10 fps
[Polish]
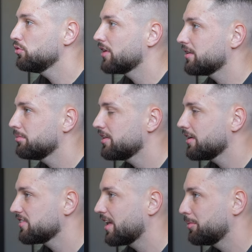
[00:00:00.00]
nie, nie, ty
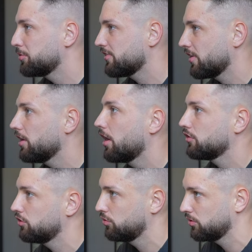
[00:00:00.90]
też z nami przez karę,
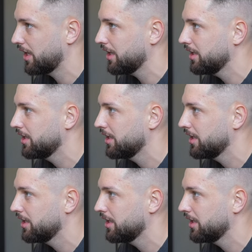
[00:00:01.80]
a ty tutaj?